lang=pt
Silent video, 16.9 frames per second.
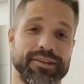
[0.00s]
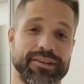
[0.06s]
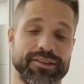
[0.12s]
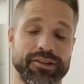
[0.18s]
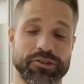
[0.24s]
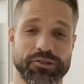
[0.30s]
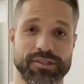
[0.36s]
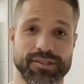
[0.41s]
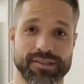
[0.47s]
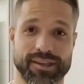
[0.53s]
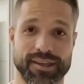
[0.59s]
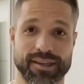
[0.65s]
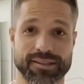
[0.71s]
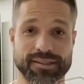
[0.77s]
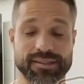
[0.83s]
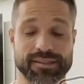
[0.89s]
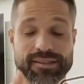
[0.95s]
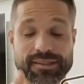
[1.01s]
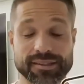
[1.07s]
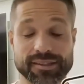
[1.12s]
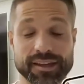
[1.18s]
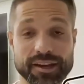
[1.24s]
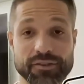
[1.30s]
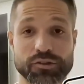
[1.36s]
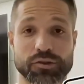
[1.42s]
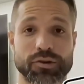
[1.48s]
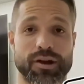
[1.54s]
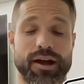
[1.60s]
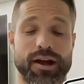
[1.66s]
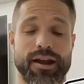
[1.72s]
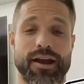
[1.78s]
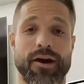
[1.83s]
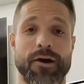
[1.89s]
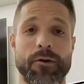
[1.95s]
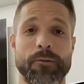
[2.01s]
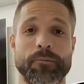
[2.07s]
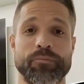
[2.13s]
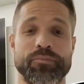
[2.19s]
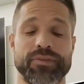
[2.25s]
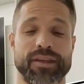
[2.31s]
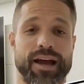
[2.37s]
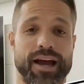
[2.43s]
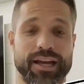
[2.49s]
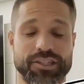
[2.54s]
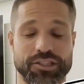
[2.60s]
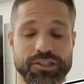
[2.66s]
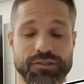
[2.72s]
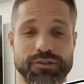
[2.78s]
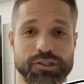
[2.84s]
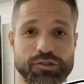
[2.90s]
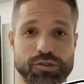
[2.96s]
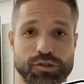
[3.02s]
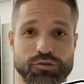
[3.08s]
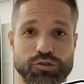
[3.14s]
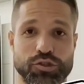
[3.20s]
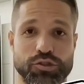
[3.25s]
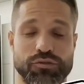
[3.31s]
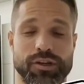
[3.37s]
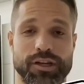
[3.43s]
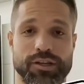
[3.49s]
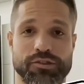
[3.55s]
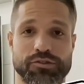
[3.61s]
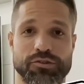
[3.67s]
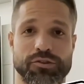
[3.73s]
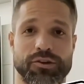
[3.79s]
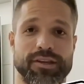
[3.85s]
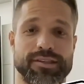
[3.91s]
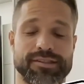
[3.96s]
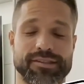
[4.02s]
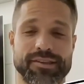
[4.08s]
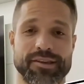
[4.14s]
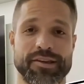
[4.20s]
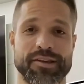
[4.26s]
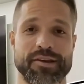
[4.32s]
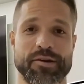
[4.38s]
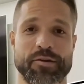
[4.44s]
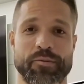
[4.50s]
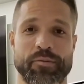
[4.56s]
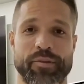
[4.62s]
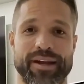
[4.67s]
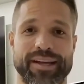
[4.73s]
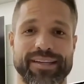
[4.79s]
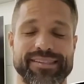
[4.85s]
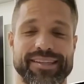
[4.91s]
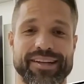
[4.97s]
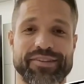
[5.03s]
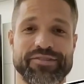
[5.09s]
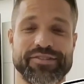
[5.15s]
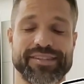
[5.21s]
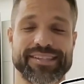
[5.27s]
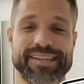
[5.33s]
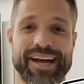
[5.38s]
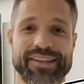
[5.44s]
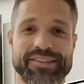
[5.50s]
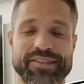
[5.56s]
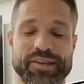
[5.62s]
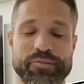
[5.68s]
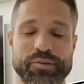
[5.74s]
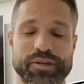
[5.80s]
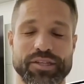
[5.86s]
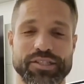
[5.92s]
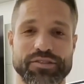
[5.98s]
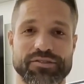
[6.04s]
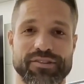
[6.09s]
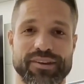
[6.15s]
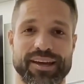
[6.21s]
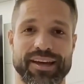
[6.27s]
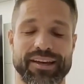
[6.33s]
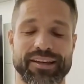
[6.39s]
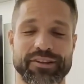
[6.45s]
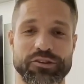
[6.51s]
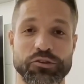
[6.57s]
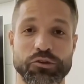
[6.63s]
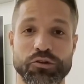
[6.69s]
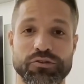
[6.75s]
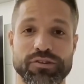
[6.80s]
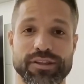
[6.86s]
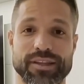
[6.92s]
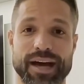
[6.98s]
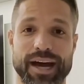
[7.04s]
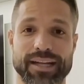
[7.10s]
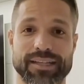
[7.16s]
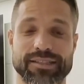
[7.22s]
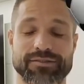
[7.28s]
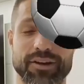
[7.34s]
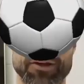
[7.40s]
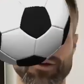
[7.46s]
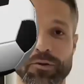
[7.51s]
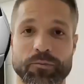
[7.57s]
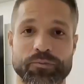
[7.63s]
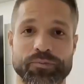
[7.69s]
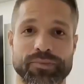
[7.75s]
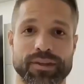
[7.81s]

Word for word: Não se esqueça, se inscreva no canal, ative as suas notificações para ser avisado sempre que tiver novidade, valeu?